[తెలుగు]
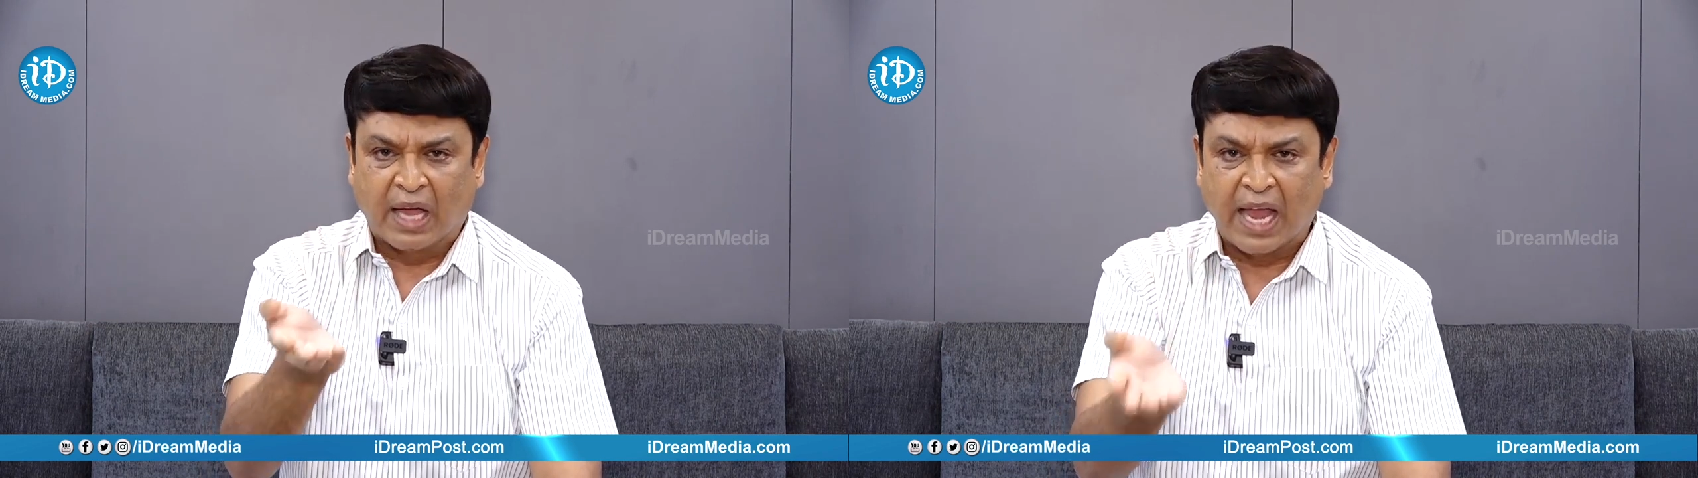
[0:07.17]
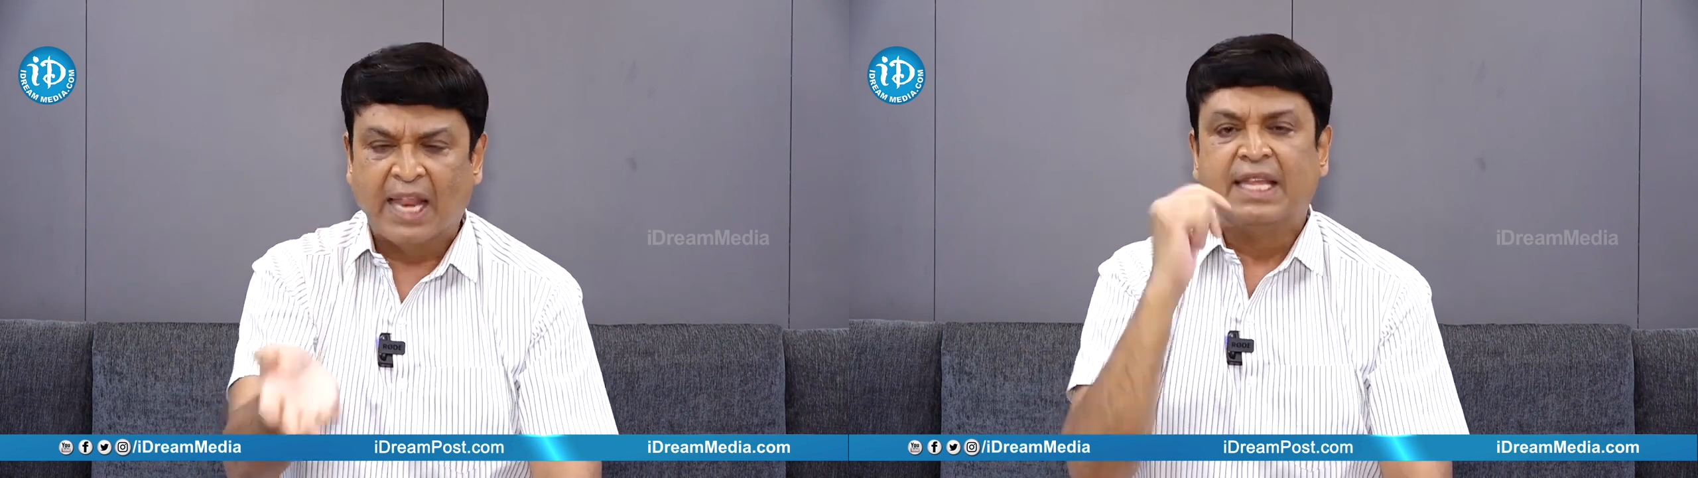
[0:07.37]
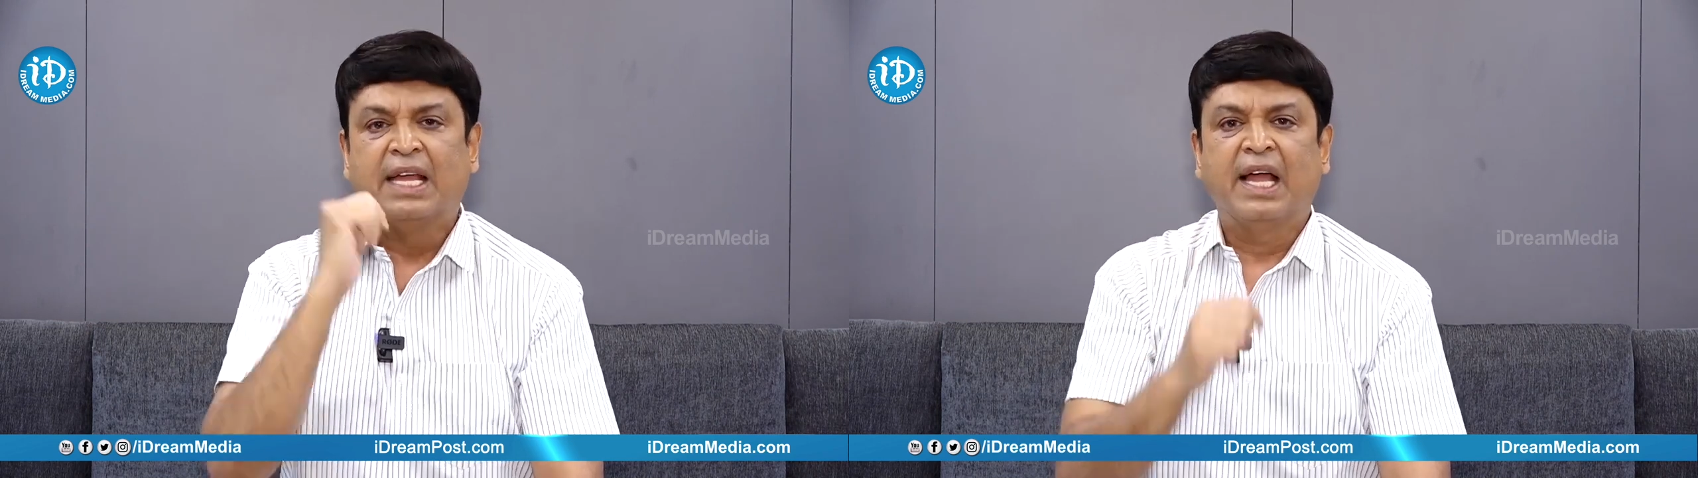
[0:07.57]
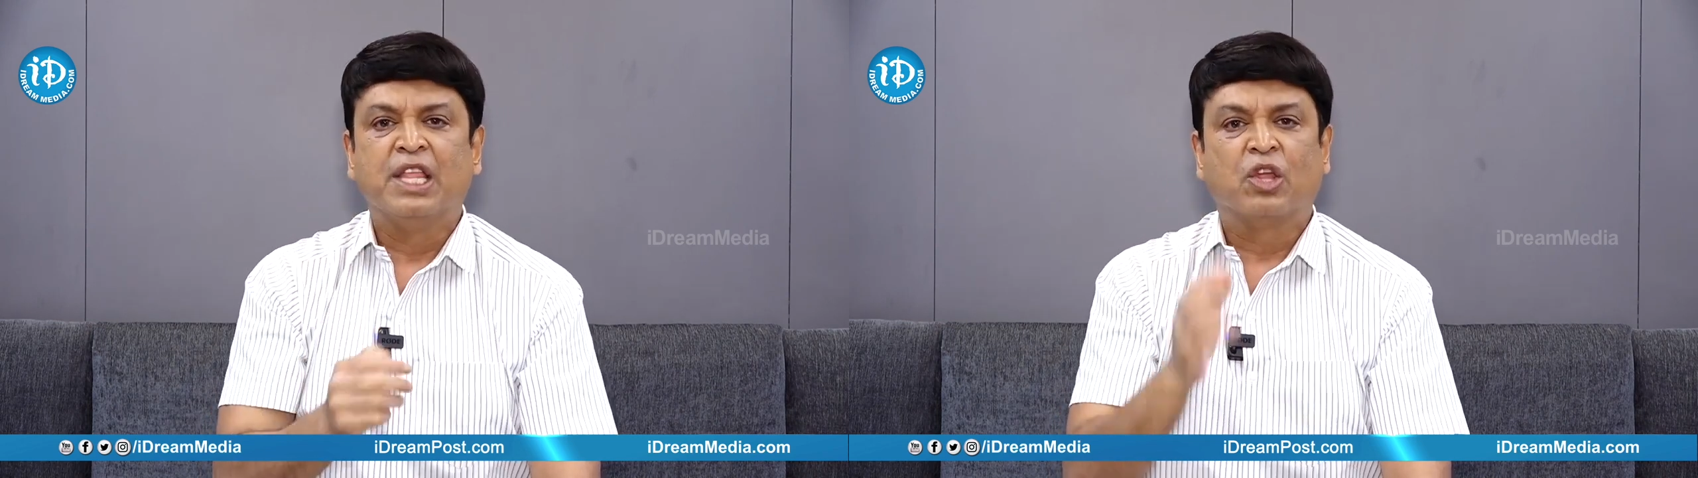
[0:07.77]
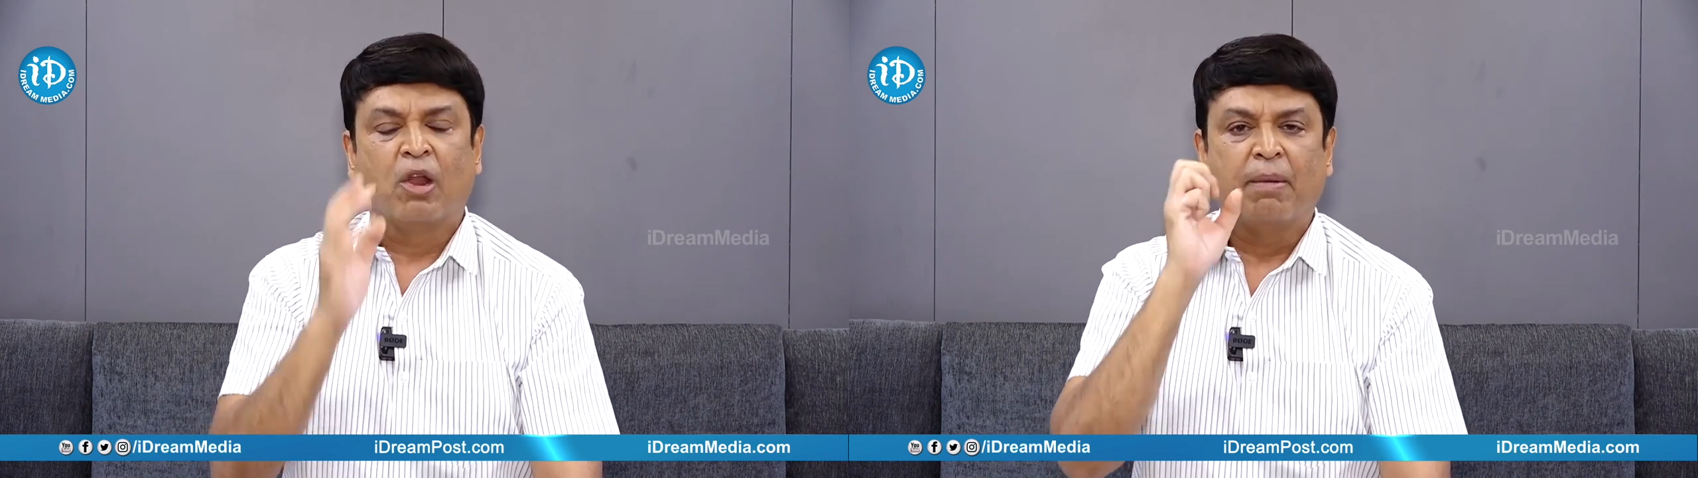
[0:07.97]
కాలేదు ఇంకా
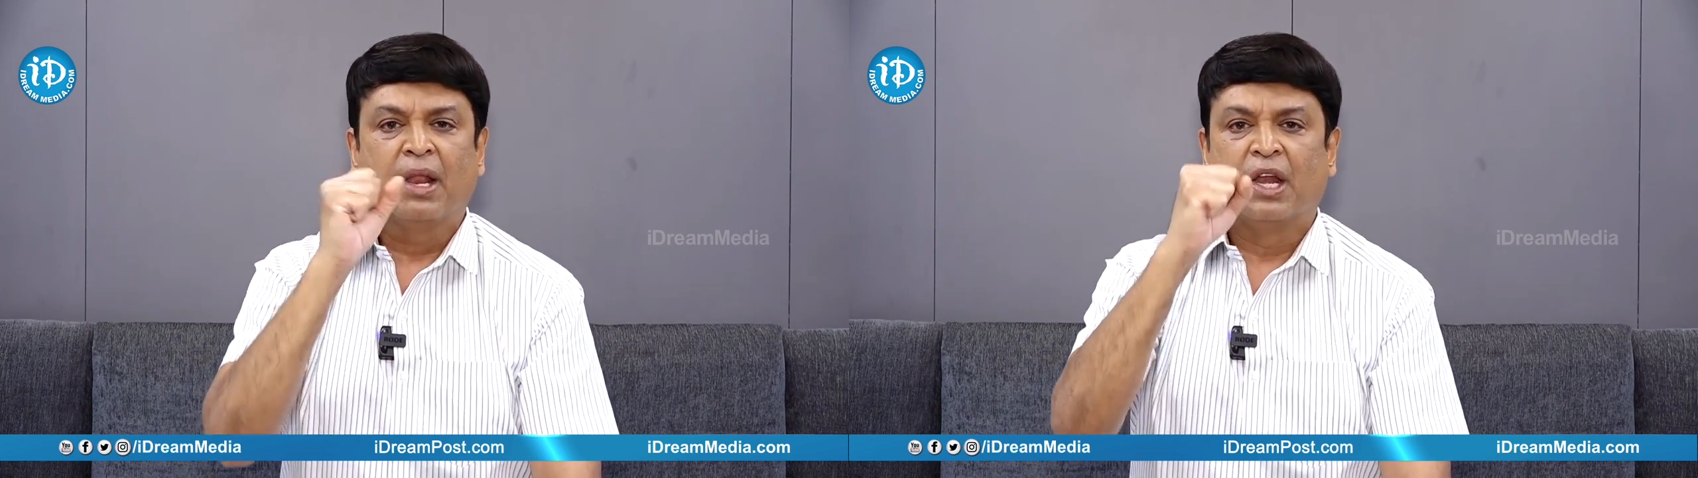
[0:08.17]
ఇంత లోపల